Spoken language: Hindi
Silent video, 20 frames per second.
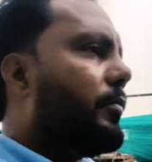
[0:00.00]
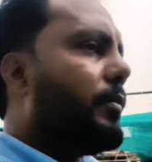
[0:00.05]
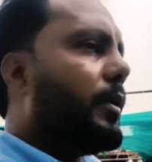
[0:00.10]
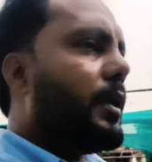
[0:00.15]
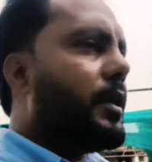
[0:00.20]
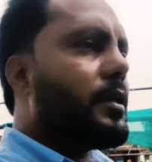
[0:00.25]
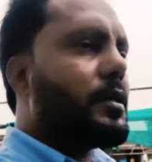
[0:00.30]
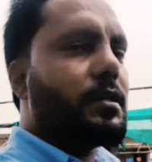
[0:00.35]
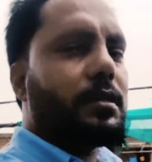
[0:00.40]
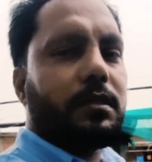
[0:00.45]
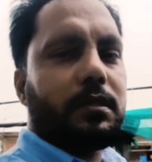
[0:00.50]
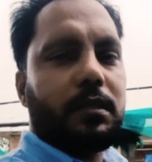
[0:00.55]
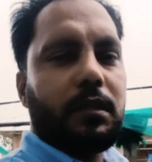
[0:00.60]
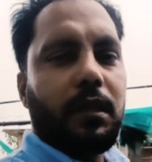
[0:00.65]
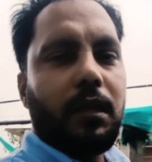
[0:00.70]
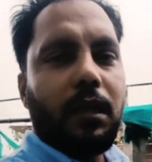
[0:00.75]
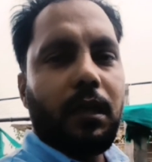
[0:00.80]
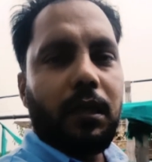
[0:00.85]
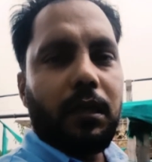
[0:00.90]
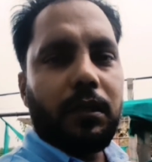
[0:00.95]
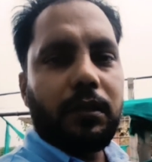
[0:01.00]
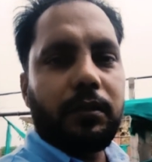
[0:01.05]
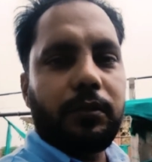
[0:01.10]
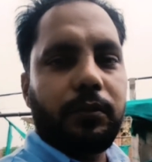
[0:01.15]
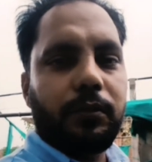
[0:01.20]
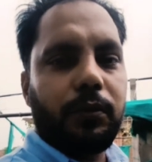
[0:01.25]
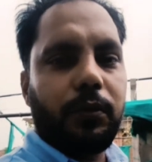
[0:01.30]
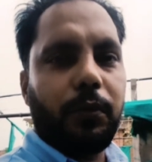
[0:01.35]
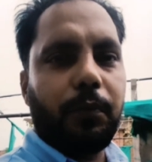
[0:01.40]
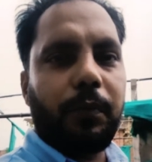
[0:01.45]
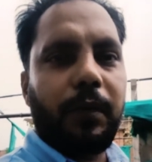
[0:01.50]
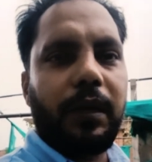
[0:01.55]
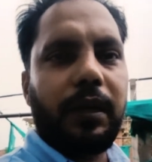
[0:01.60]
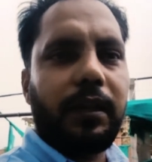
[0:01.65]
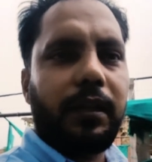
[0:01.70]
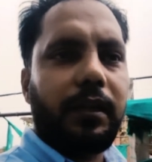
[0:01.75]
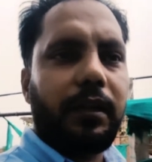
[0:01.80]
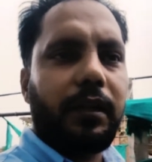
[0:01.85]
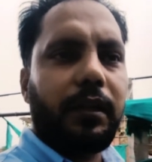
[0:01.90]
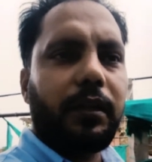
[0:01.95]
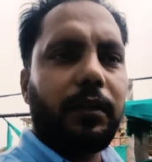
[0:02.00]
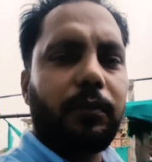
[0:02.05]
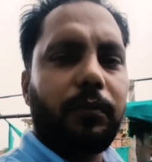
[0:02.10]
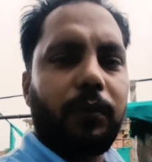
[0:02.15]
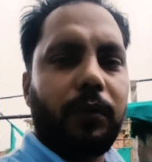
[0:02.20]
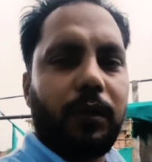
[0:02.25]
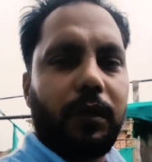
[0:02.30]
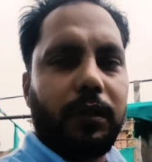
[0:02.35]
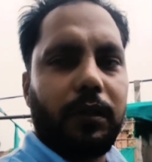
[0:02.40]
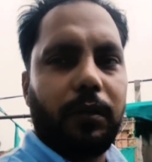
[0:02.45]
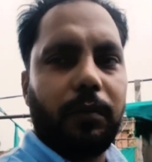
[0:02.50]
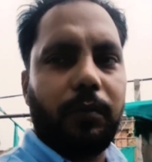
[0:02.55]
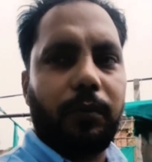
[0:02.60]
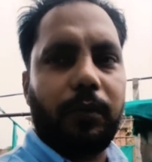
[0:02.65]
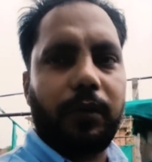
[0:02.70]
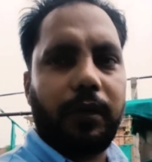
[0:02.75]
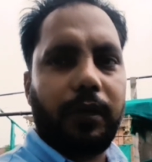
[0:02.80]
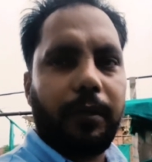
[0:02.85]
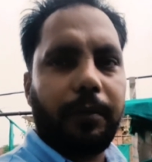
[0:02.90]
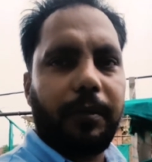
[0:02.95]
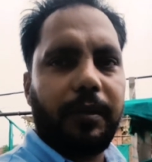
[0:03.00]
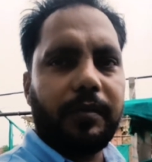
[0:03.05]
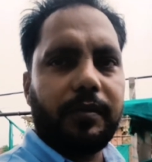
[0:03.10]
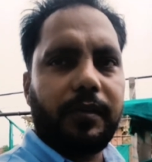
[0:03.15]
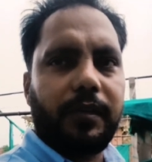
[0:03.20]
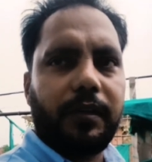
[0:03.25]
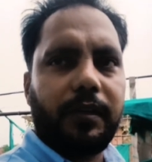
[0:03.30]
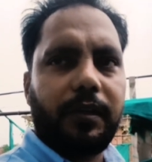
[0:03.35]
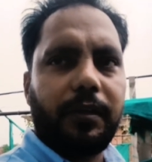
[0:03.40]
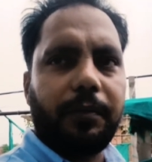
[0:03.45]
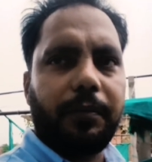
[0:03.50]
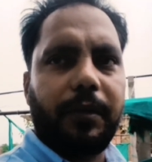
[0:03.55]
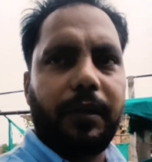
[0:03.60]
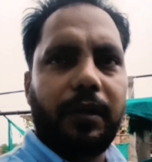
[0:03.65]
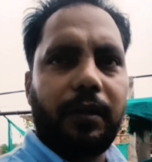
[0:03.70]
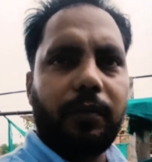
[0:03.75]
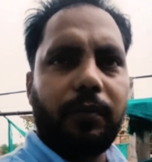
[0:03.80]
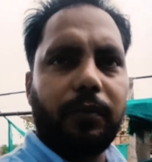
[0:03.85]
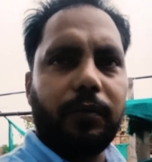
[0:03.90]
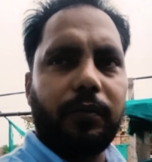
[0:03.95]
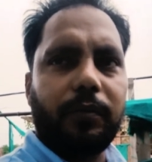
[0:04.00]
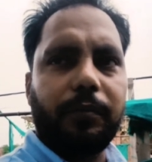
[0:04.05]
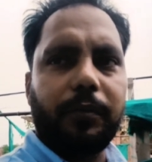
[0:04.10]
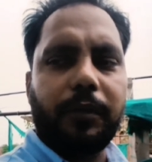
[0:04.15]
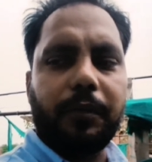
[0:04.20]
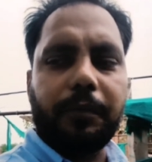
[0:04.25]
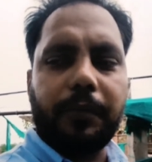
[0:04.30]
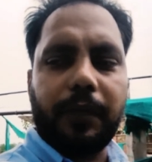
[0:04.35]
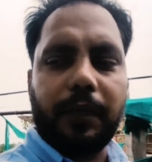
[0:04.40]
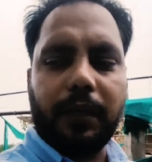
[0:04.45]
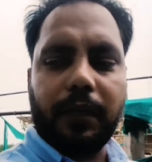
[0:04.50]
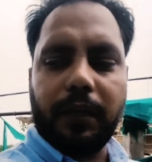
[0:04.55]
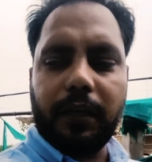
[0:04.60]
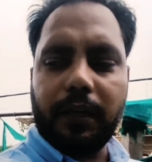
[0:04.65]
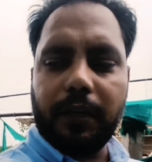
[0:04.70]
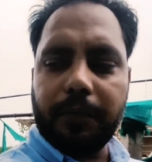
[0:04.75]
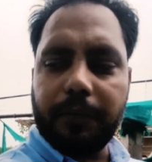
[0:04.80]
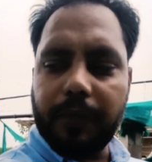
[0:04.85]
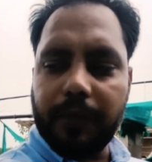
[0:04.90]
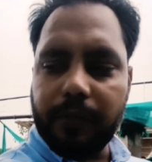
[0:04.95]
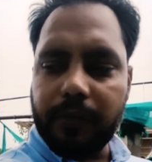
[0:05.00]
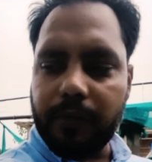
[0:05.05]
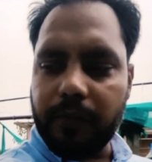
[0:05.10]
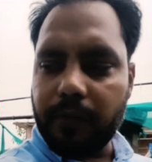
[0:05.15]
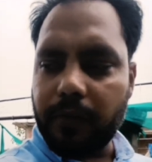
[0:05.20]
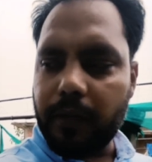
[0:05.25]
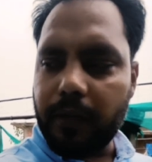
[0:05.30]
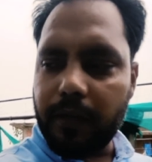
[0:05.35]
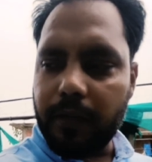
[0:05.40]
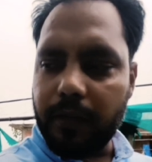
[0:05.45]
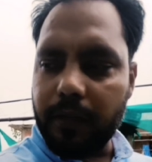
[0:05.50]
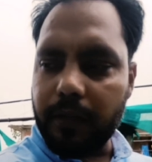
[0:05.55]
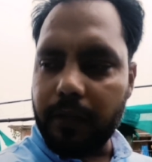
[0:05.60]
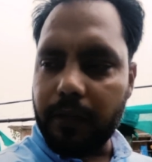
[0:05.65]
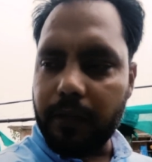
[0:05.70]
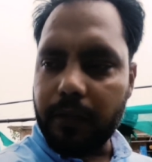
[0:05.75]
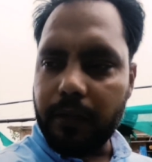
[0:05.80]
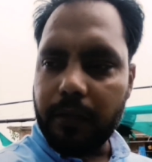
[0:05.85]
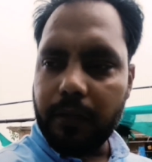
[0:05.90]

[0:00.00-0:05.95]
बस जो पेड़ लेना था वो ख़त्म हो गया बस एक ही पेड़ है वो ज़मीन पे लगा यानी बेचने वाला नहीं